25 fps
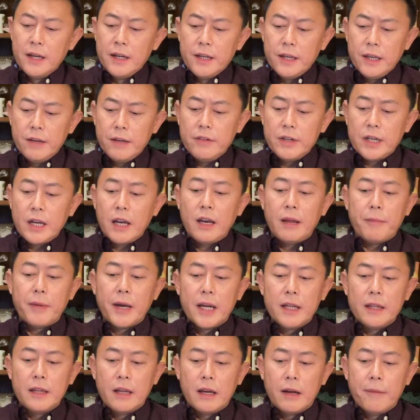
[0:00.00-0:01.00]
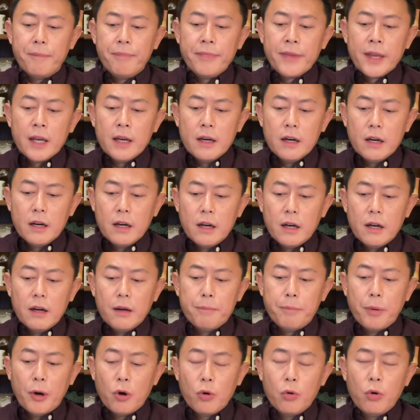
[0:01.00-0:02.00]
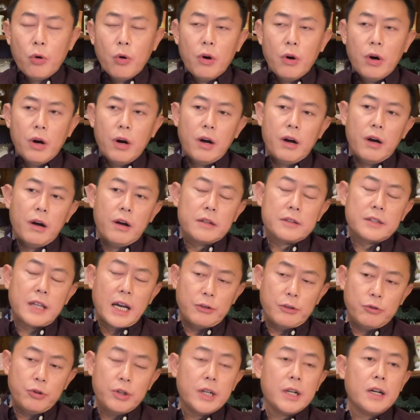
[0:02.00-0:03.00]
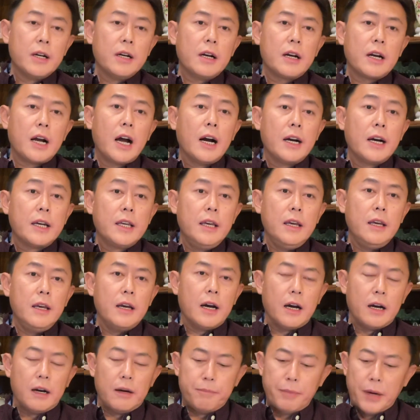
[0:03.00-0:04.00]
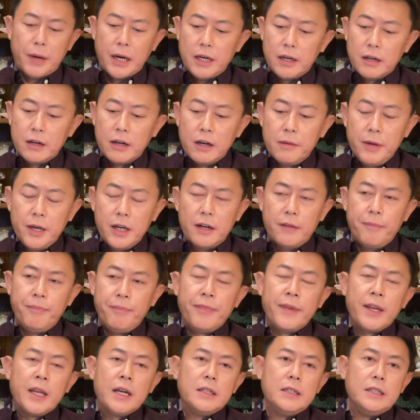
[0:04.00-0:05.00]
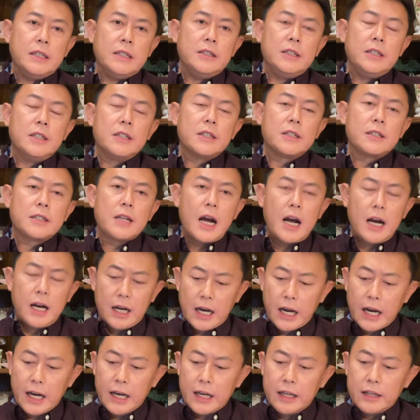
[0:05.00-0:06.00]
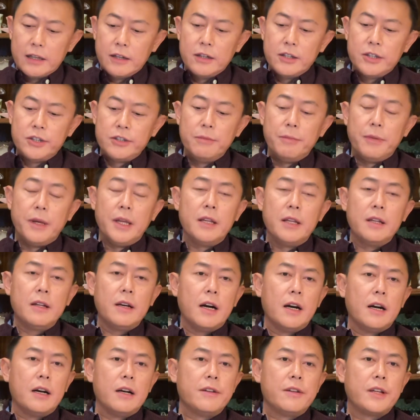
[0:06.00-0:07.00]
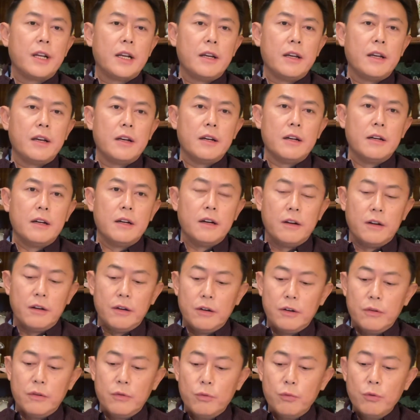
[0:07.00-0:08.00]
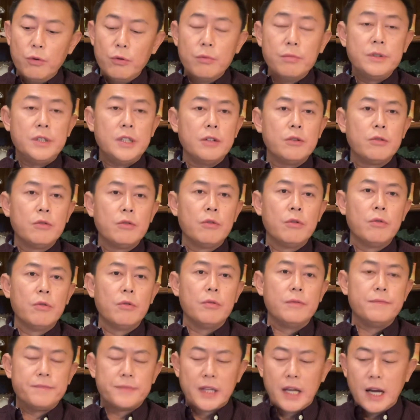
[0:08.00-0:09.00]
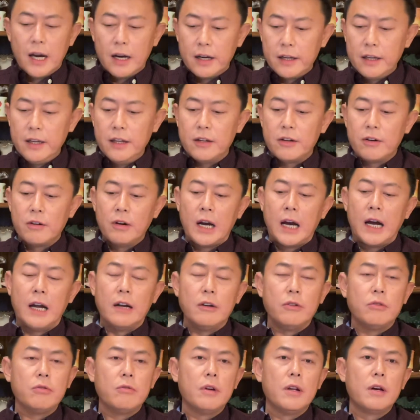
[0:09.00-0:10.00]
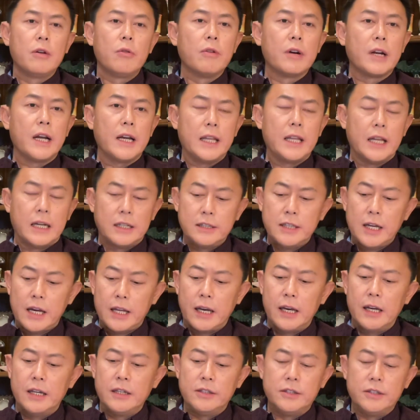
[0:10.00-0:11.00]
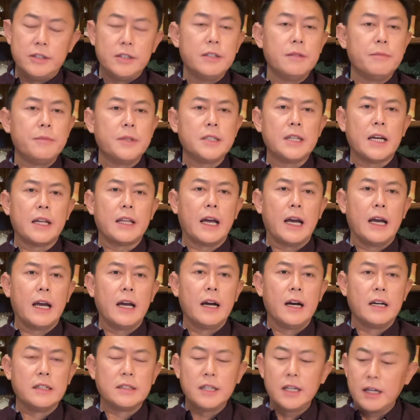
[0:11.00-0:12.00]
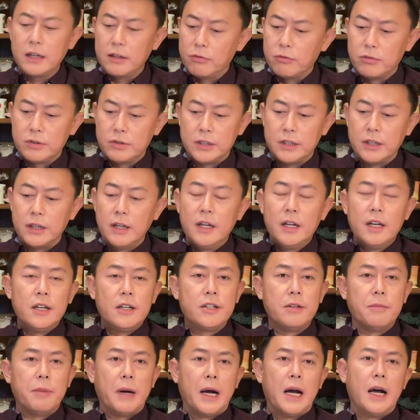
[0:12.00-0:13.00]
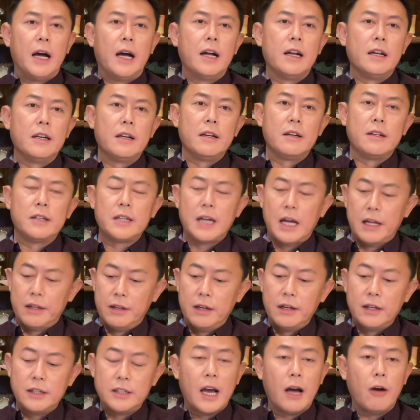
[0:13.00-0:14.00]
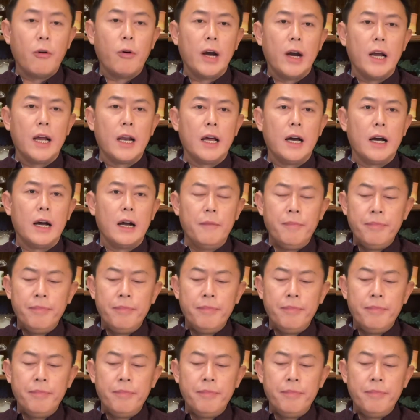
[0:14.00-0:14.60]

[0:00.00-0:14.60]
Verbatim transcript: 因为这里面呢，呃，包括大学生抗议啊，白纸革命。以及上海的市民啊，在这个乌鲁木齐中路抗议的时候，喊出了“共产党下台，习近平下台”啊，这个东西是把这个上层给吓坏了啊，